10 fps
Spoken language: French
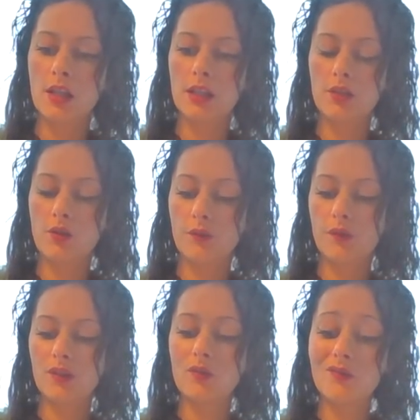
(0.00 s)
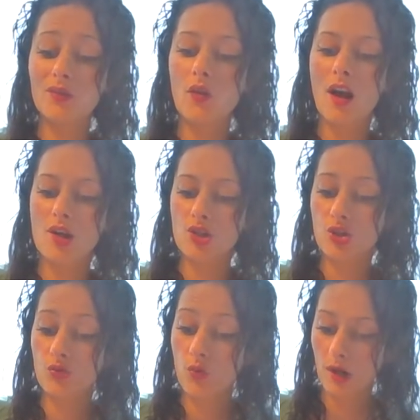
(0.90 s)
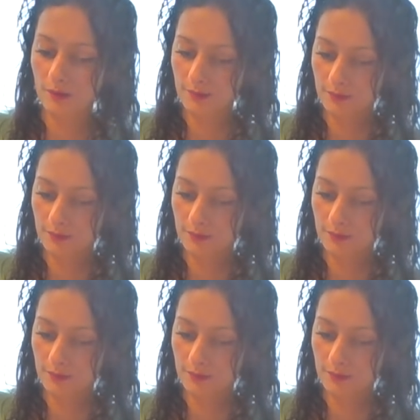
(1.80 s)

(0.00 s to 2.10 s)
et qu'en fait, en faisant un choix,